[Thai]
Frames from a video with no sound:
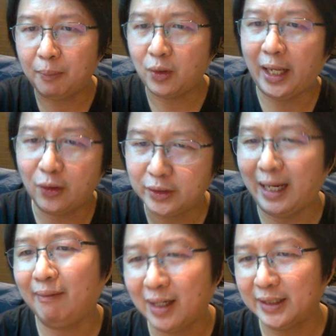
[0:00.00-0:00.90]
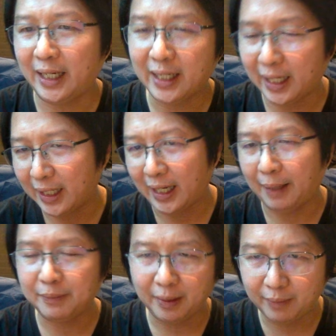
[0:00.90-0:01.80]
กดไลค์กดแชร์เป็นกำลังใจให้กันนะครับ
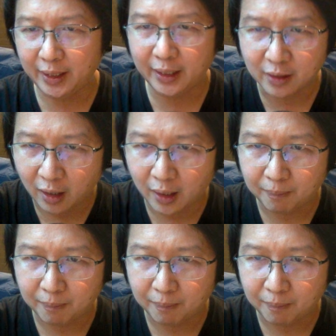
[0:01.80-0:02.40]
คลิปนี้ก็